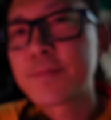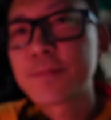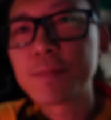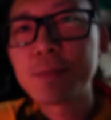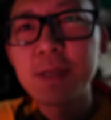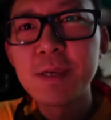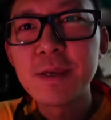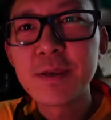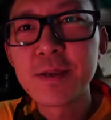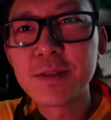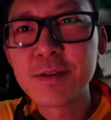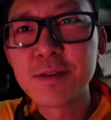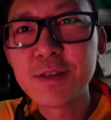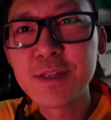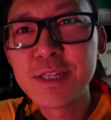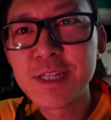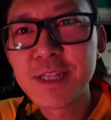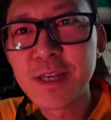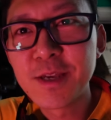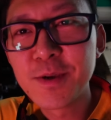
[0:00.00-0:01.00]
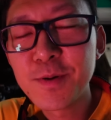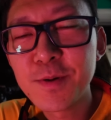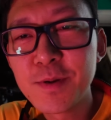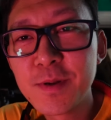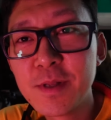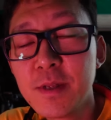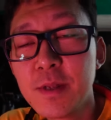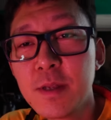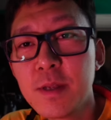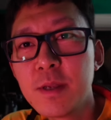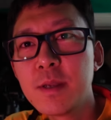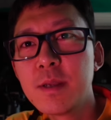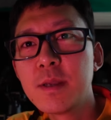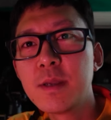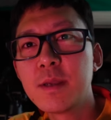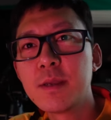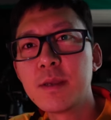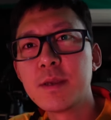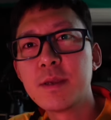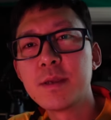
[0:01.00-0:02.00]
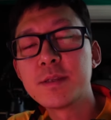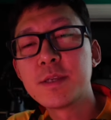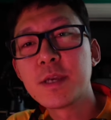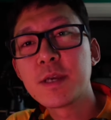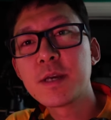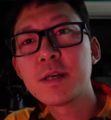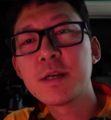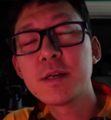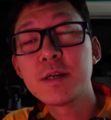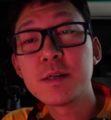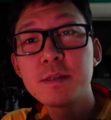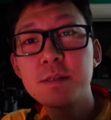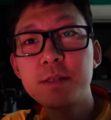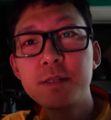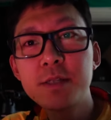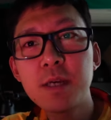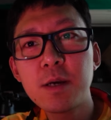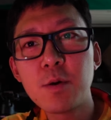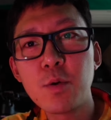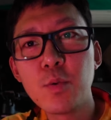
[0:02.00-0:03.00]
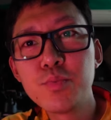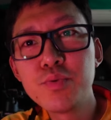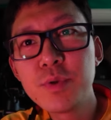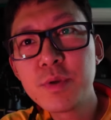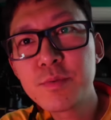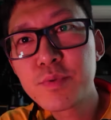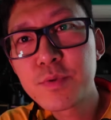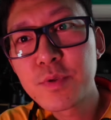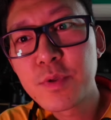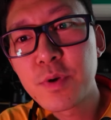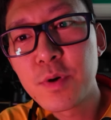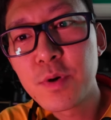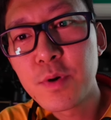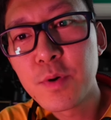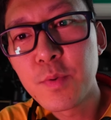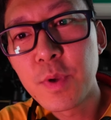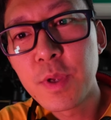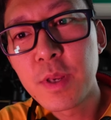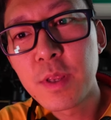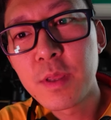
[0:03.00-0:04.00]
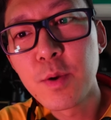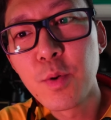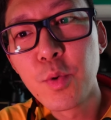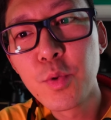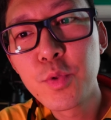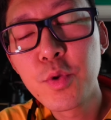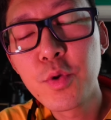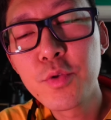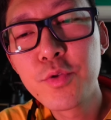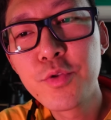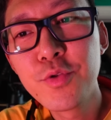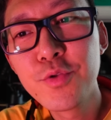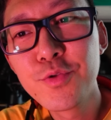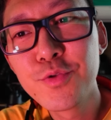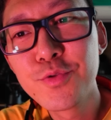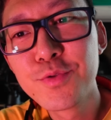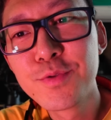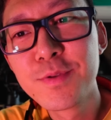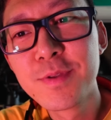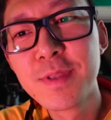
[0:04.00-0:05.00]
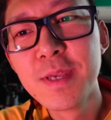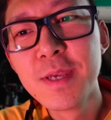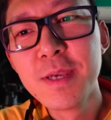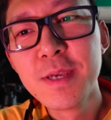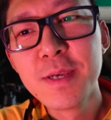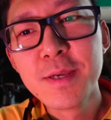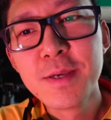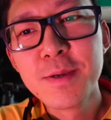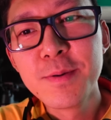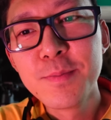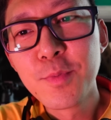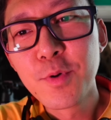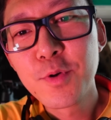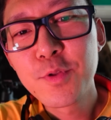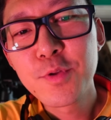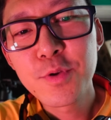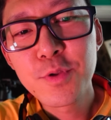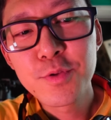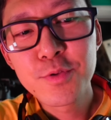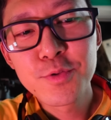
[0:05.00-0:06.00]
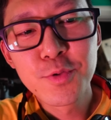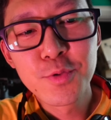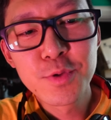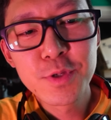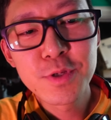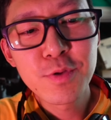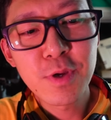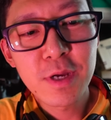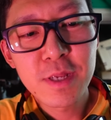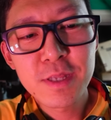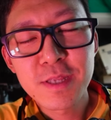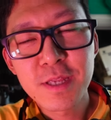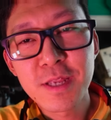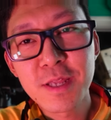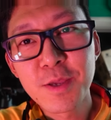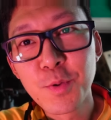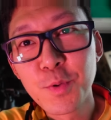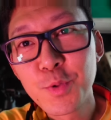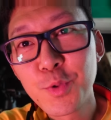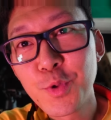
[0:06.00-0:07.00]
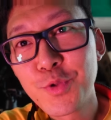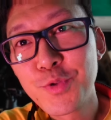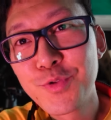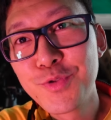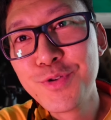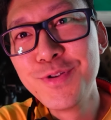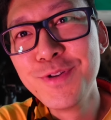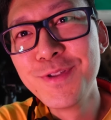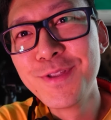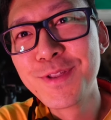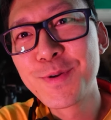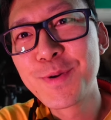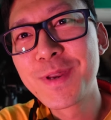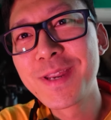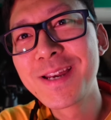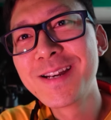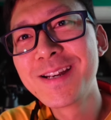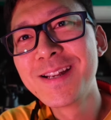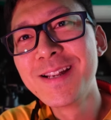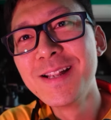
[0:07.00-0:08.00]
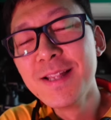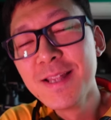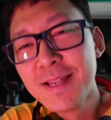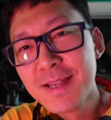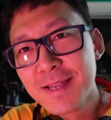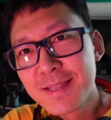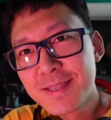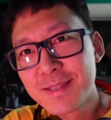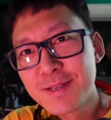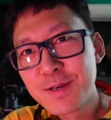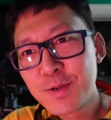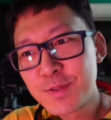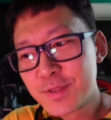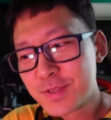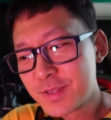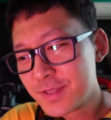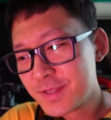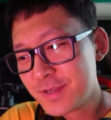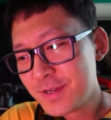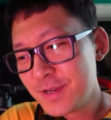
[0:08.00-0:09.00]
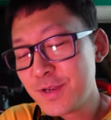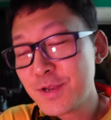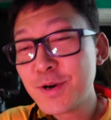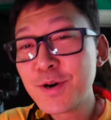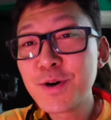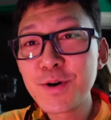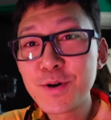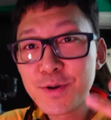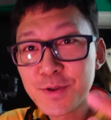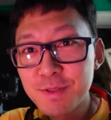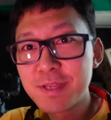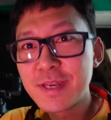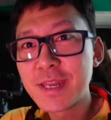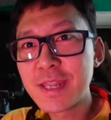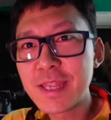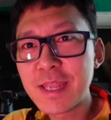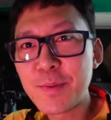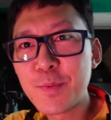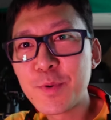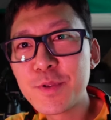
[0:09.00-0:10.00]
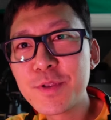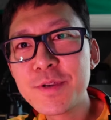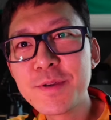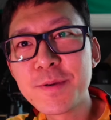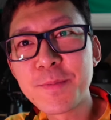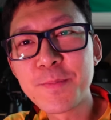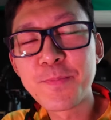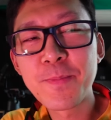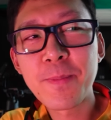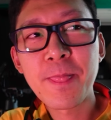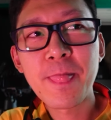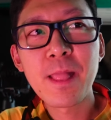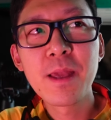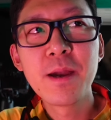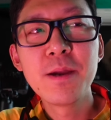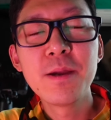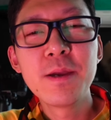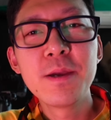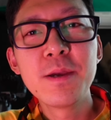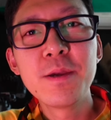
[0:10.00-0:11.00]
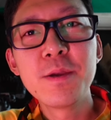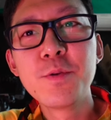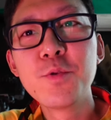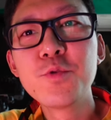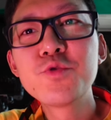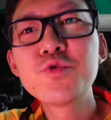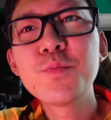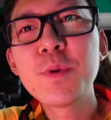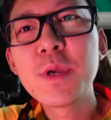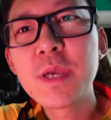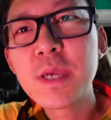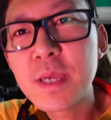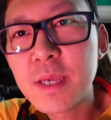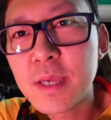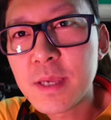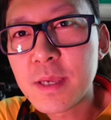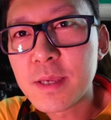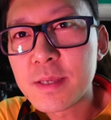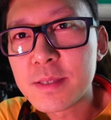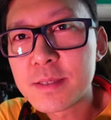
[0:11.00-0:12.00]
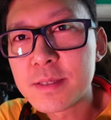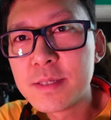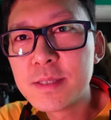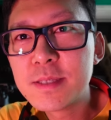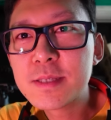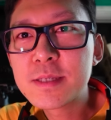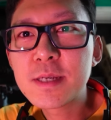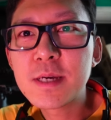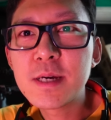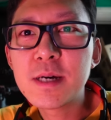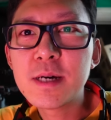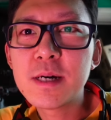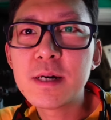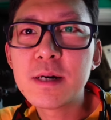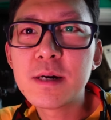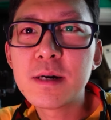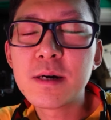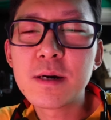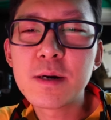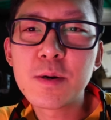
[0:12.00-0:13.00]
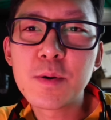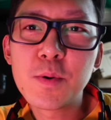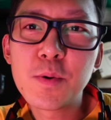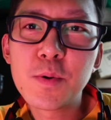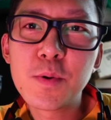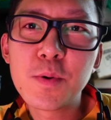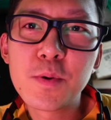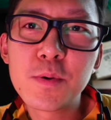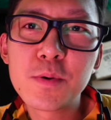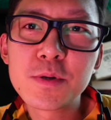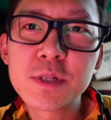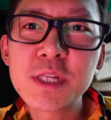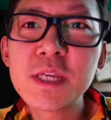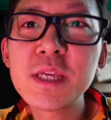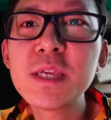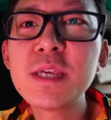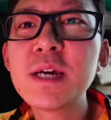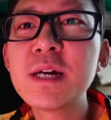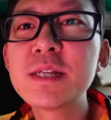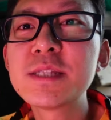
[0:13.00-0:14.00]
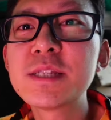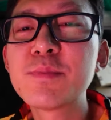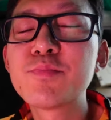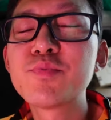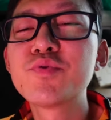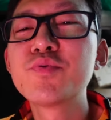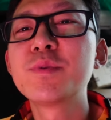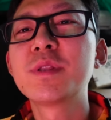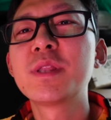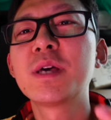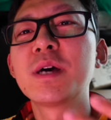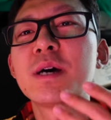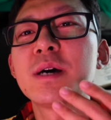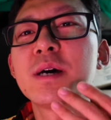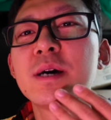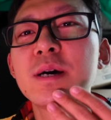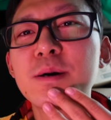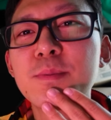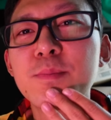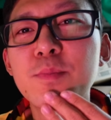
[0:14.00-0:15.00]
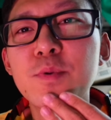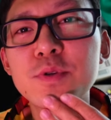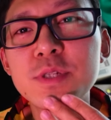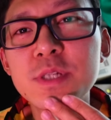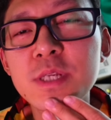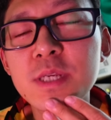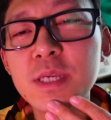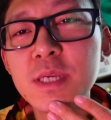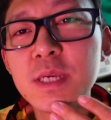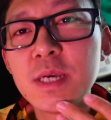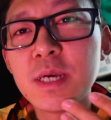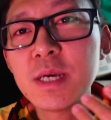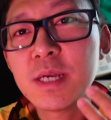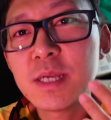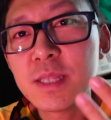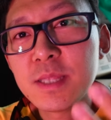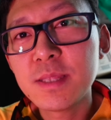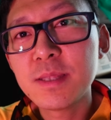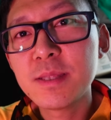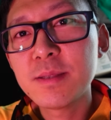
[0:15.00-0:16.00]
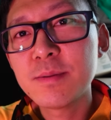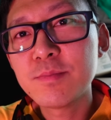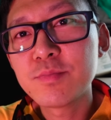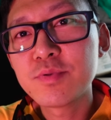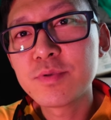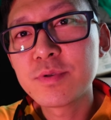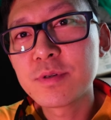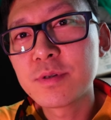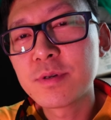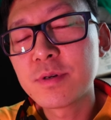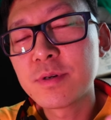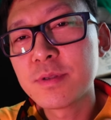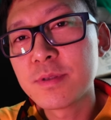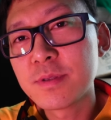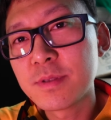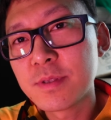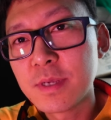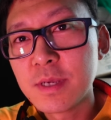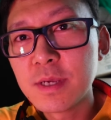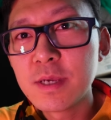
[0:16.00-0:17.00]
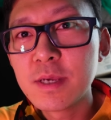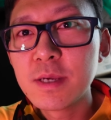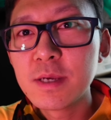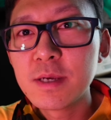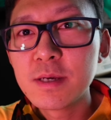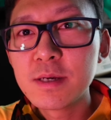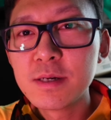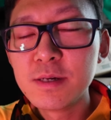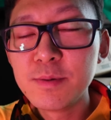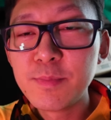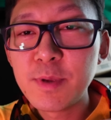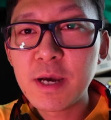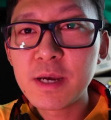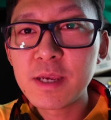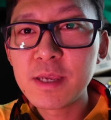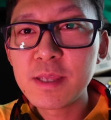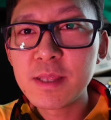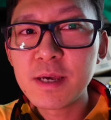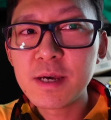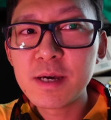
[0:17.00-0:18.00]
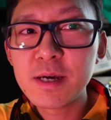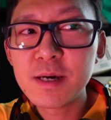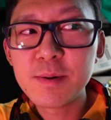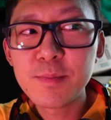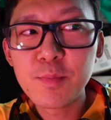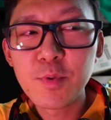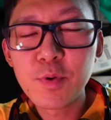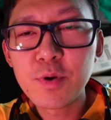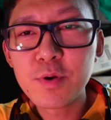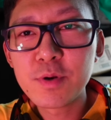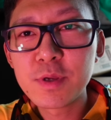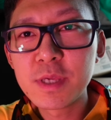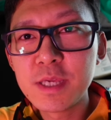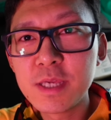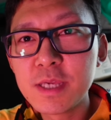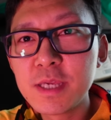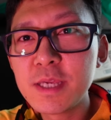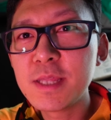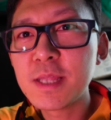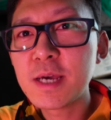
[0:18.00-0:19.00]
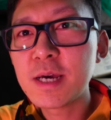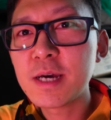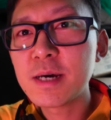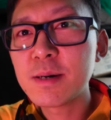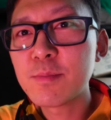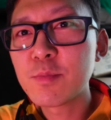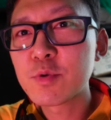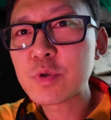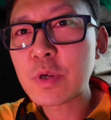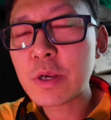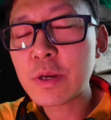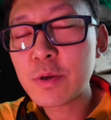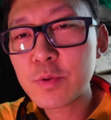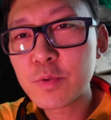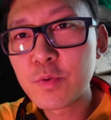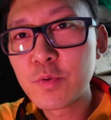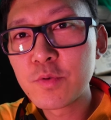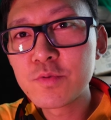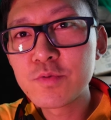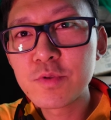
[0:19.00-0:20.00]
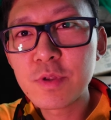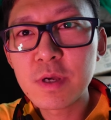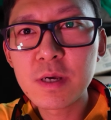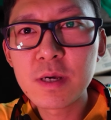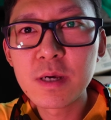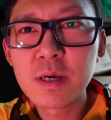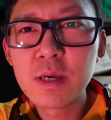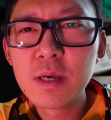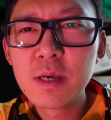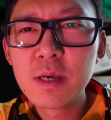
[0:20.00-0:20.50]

네 들리시나요? 예, 제가 시작 오프닝부터 왜 이렇게 오토튠 목소리도 좋지도 않은데 이렇게 오토튠 소리를 들러, 들려드리냐면은 요즘에 진짜 어, 신기한 제품이나 뭐 신기한 무슨 그런 음향이나 뭐 이런 기기나 뭐 촬영 도구나